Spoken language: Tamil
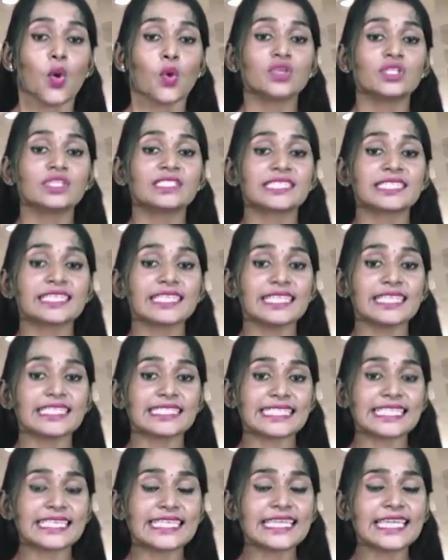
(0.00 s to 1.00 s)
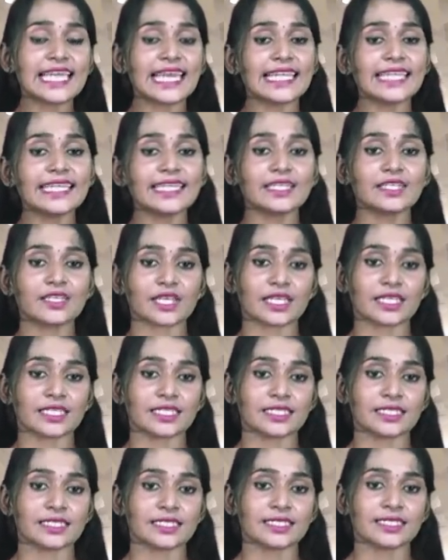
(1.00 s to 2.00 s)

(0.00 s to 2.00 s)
ஒரு சிறிய சிக்கல் இருக்கிறது